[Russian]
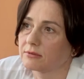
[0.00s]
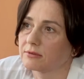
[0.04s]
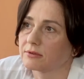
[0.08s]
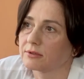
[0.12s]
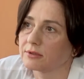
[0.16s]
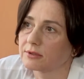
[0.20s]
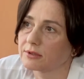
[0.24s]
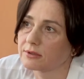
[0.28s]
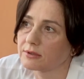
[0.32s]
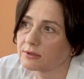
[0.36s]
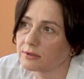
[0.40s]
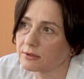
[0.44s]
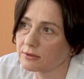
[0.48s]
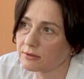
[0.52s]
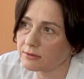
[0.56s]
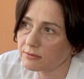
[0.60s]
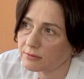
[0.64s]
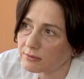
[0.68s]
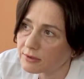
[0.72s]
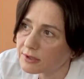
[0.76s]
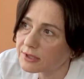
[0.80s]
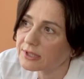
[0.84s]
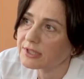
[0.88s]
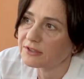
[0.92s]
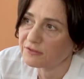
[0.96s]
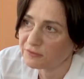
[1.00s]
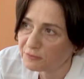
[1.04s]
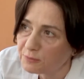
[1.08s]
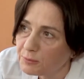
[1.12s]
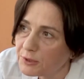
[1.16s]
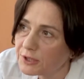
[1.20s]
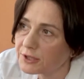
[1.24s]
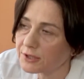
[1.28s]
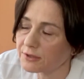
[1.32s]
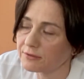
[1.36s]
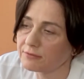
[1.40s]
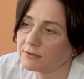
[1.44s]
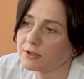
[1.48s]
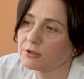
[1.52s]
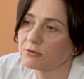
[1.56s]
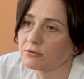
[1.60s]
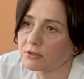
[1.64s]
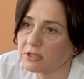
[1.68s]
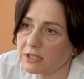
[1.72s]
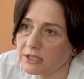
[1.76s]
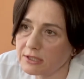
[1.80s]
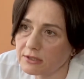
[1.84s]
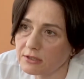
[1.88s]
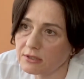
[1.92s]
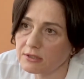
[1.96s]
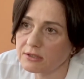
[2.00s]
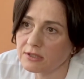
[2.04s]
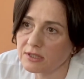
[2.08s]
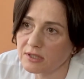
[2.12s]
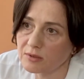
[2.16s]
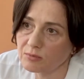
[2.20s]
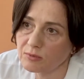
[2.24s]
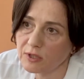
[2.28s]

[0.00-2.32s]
э, к травмированию слизистой